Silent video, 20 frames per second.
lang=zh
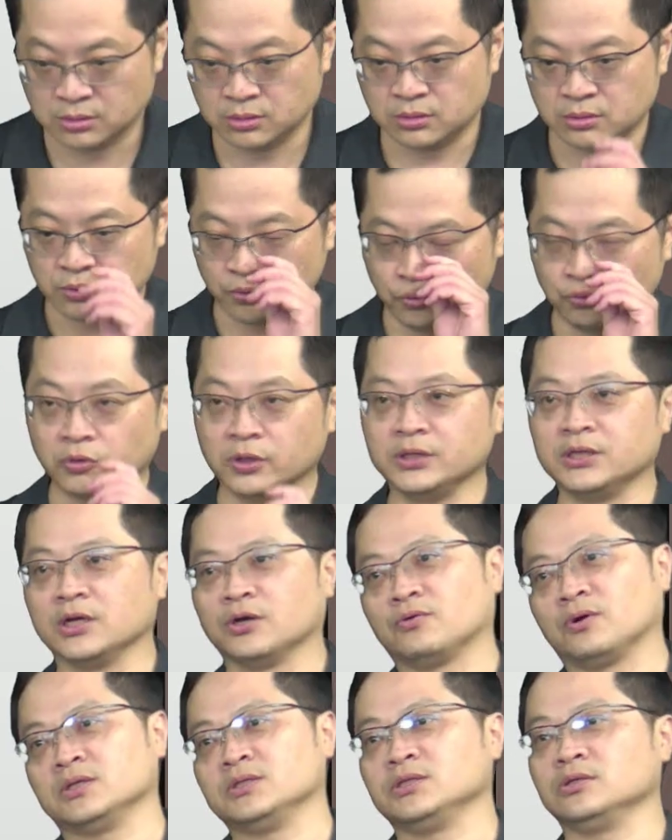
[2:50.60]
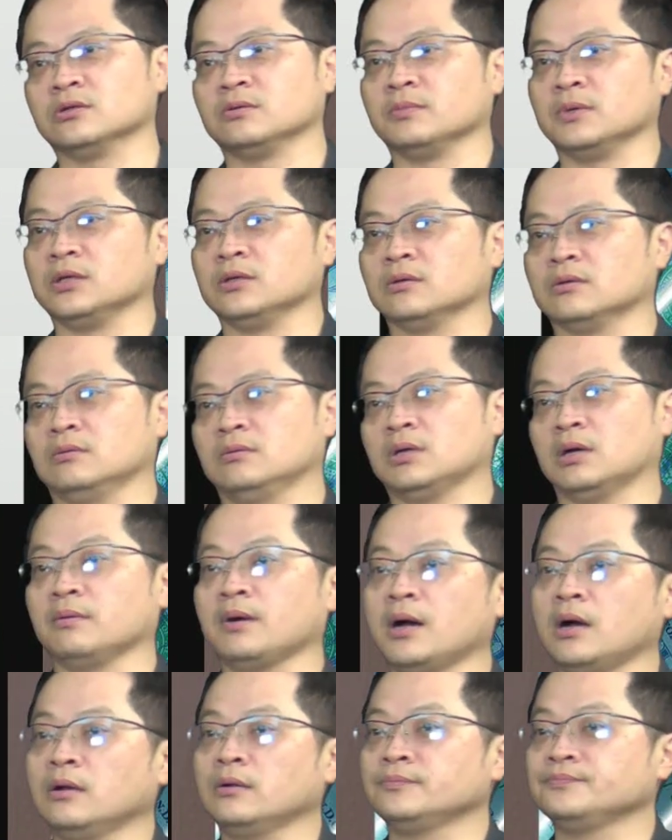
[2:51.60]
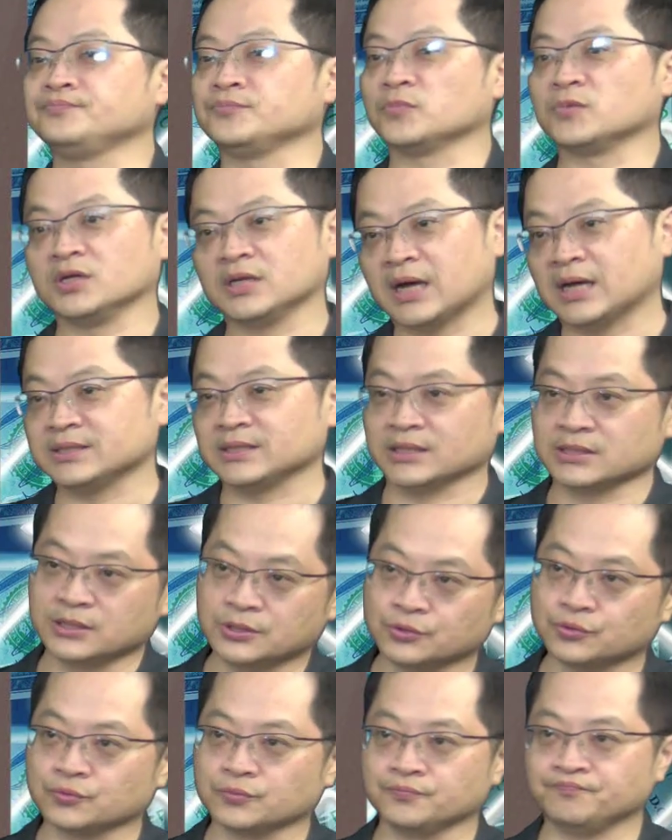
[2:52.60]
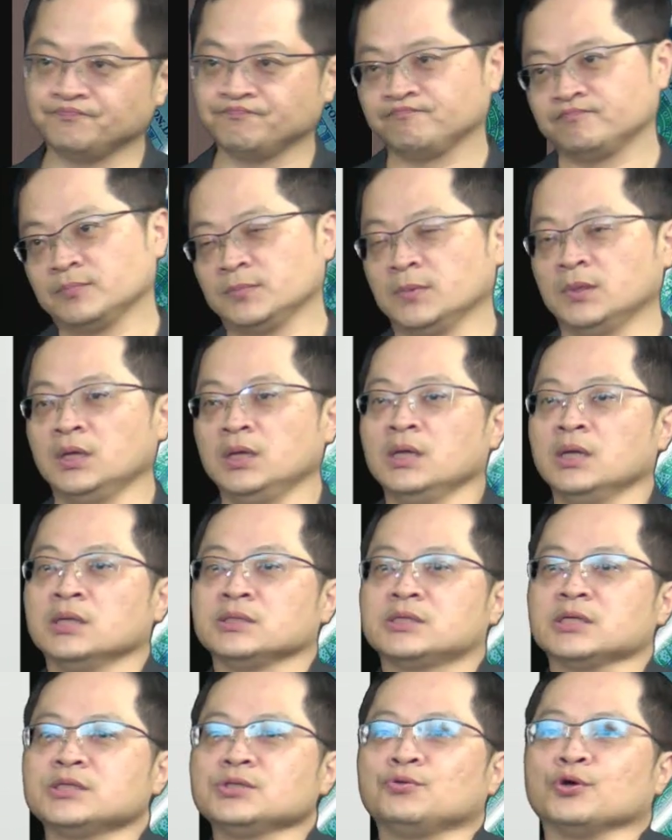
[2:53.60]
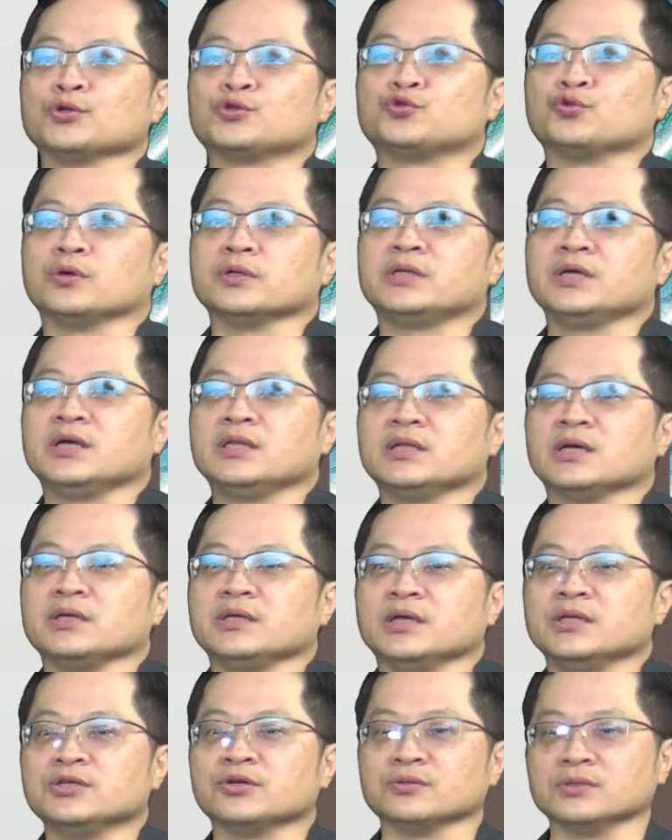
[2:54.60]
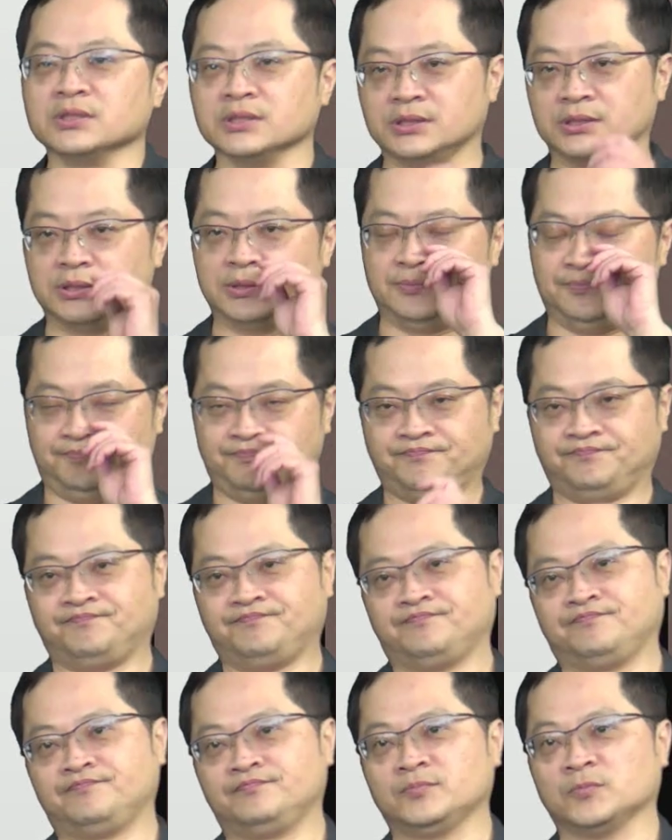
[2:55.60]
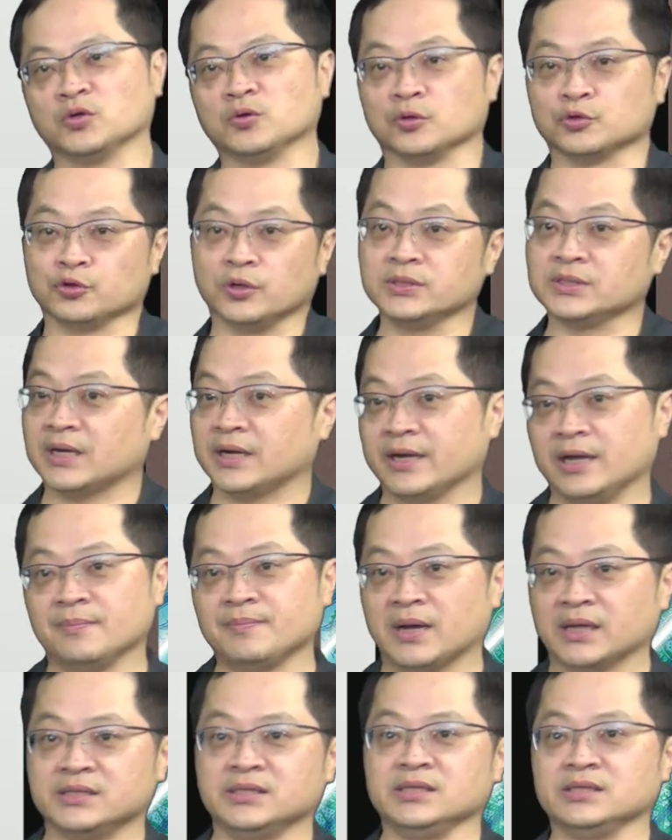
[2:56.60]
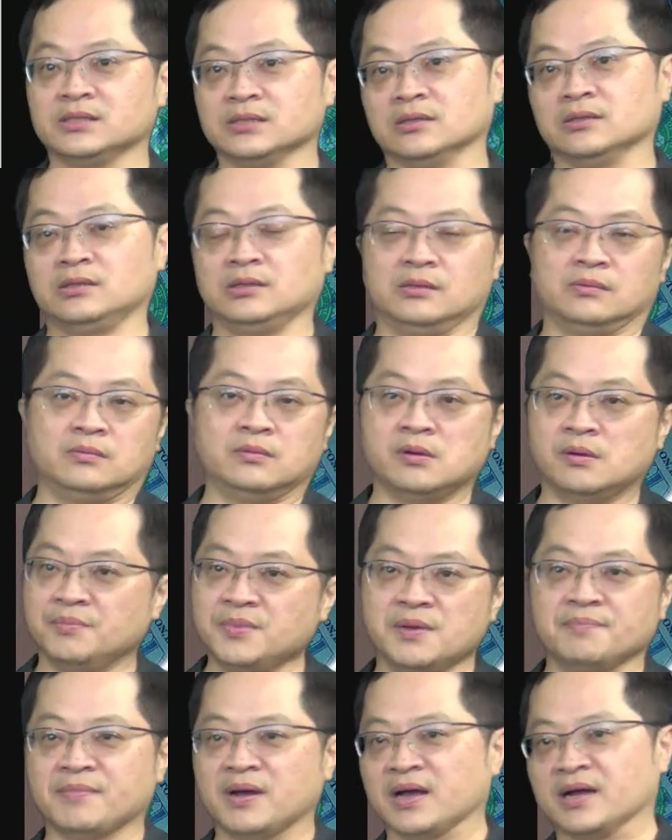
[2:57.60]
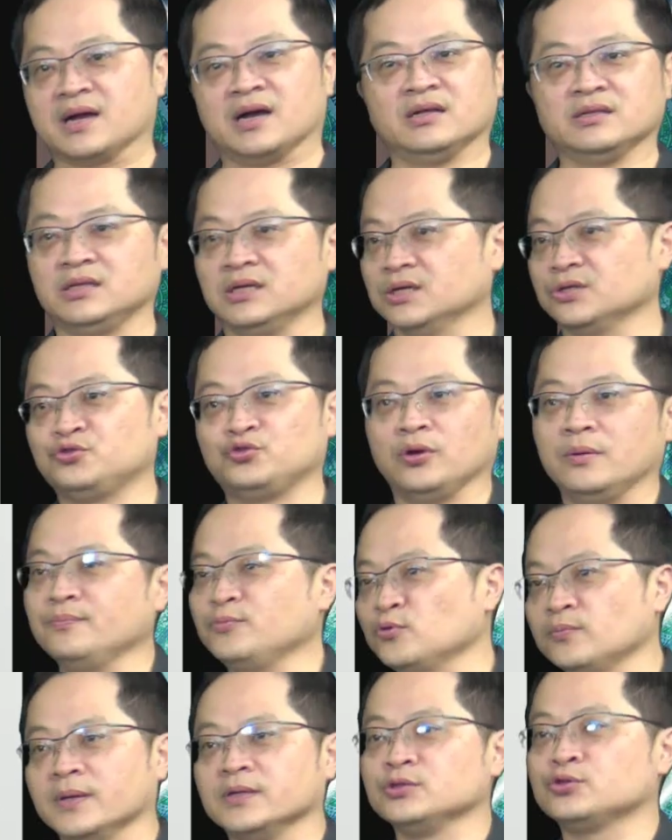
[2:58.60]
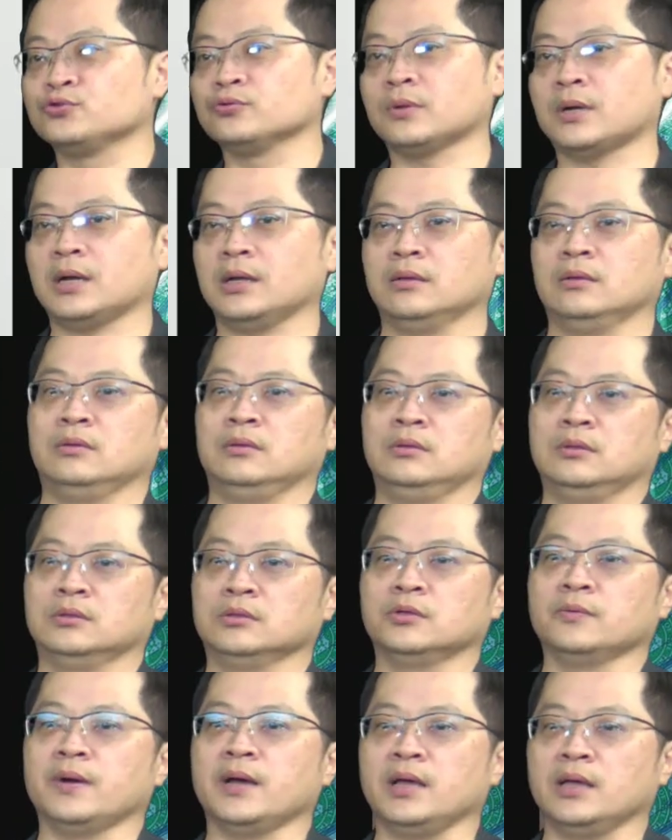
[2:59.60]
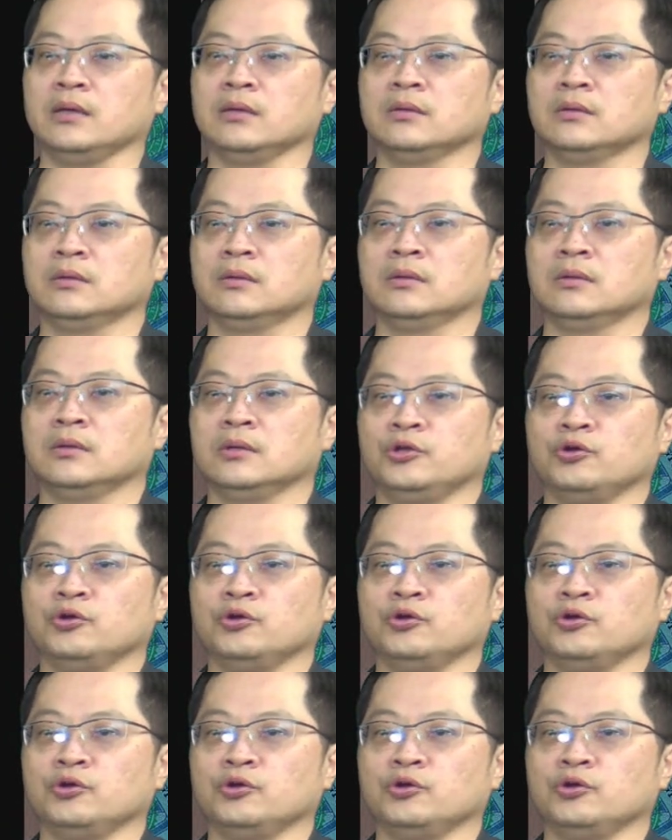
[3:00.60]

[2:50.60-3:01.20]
与我一点关系都没有，好不好？跟大家讲清楚，这是我昨天的研究日志。罗总，昨天涨两百七十二点，面板、钢铁全部喷出啊，对不对？友